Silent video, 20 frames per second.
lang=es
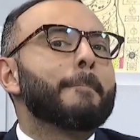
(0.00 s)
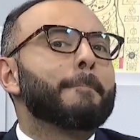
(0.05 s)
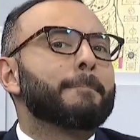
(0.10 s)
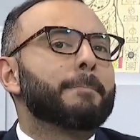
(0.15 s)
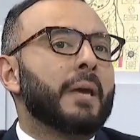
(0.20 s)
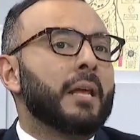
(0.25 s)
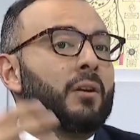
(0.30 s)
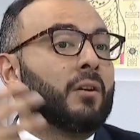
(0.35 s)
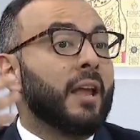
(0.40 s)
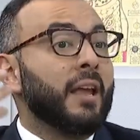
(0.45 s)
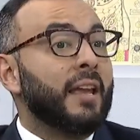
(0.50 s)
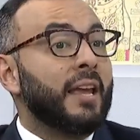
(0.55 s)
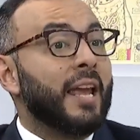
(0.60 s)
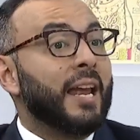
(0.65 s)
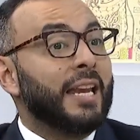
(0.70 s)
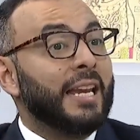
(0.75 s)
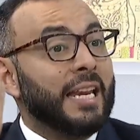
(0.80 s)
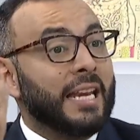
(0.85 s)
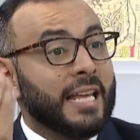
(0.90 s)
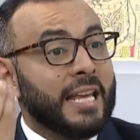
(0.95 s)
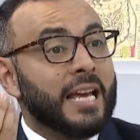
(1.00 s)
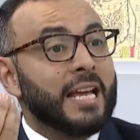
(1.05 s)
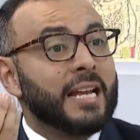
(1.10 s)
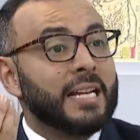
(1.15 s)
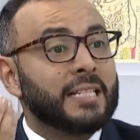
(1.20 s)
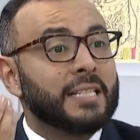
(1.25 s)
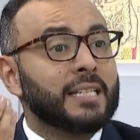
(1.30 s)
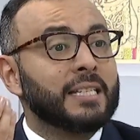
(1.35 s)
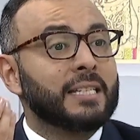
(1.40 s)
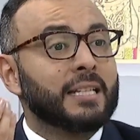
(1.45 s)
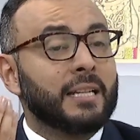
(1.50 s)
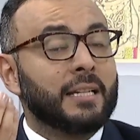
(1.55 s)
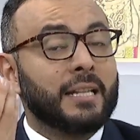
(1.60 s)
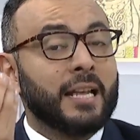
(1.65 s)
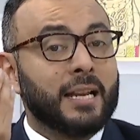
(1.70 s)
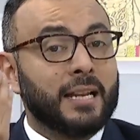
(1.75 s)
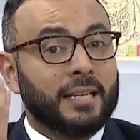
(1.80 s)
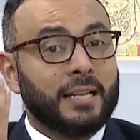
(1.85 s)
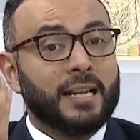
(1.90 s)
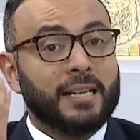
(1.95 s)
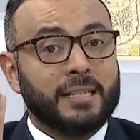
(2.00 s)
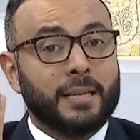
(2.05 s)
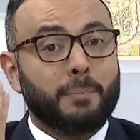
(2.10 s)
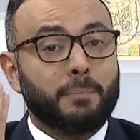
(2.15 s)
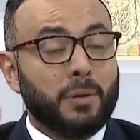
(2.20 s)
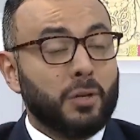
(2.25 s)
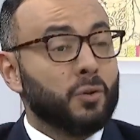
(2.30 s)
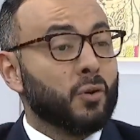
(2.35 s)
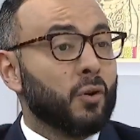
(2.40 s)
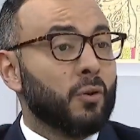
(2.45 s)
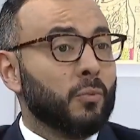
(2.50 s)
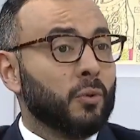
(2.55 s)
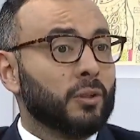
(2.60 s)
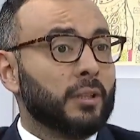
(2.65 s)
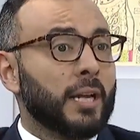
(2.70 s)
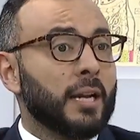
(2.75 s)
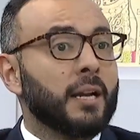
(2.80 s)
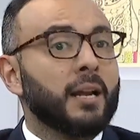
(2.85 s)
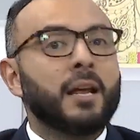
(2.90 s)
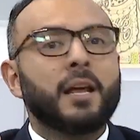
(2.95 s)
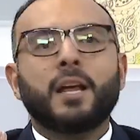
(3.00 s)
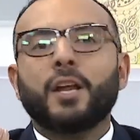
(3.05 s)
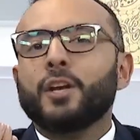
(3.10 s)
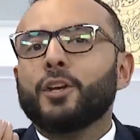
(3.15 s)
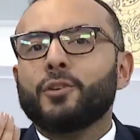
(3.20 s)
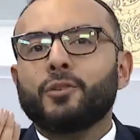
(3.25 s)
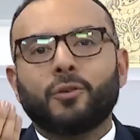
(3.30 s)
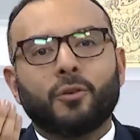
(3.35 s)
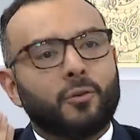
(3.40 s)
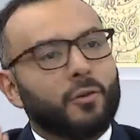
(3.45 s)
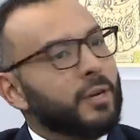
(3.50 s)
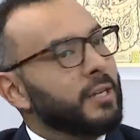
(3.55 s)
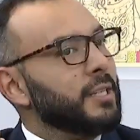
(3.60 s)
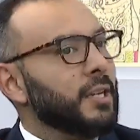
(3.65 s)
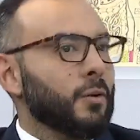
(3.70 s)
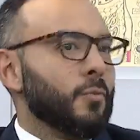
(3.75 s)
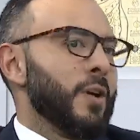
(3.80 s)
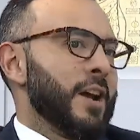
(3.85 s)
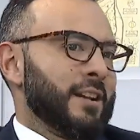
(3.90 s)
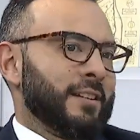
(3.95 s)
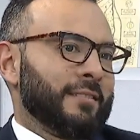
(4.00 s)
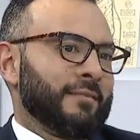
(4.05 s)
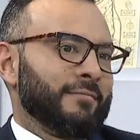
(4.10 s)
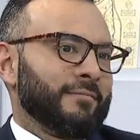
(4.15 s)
pero la ingeniería del, del, cepillo como tal no es igual.